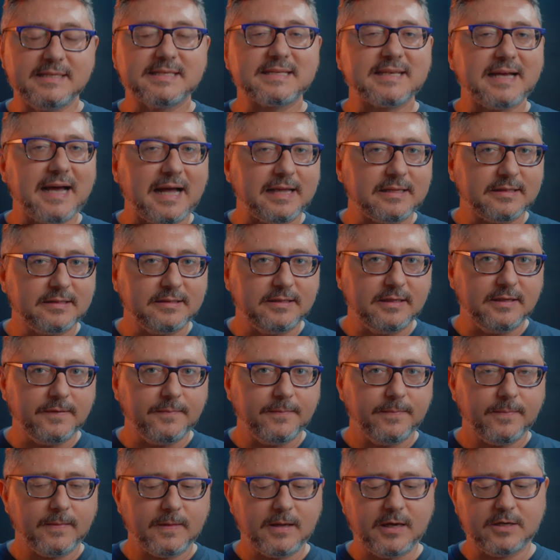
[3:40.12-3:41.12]
scatti
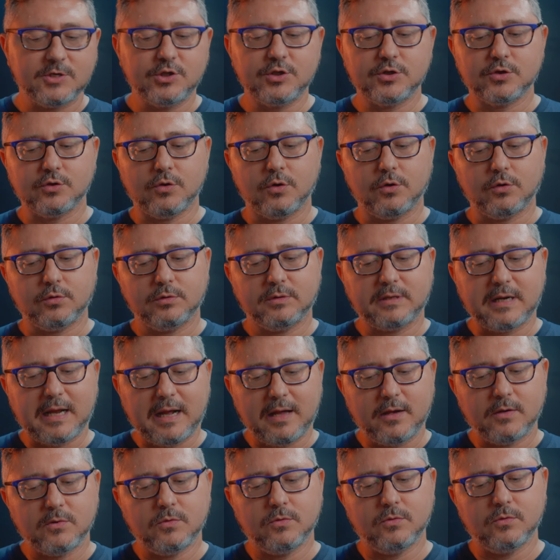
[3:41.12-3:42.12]
che ci sono
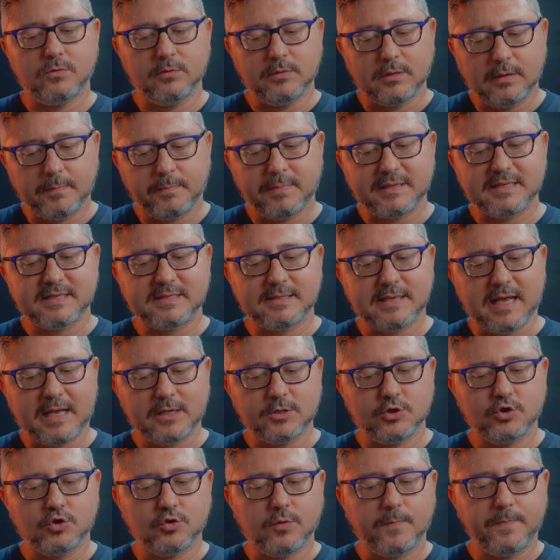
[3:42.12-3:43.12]
tra un
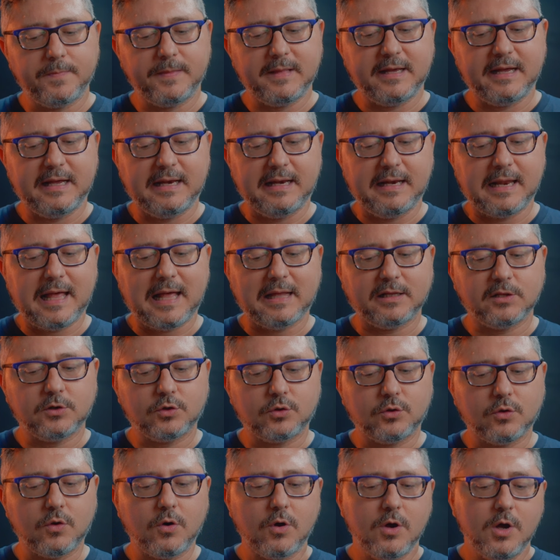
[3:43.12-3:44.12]
passaggio e
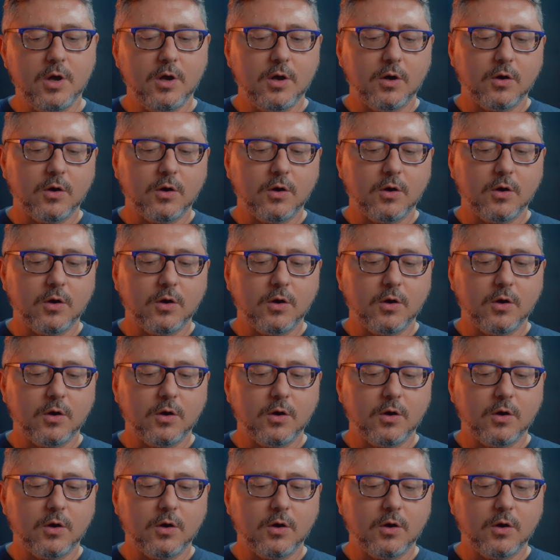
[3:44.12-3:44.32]
l'altro,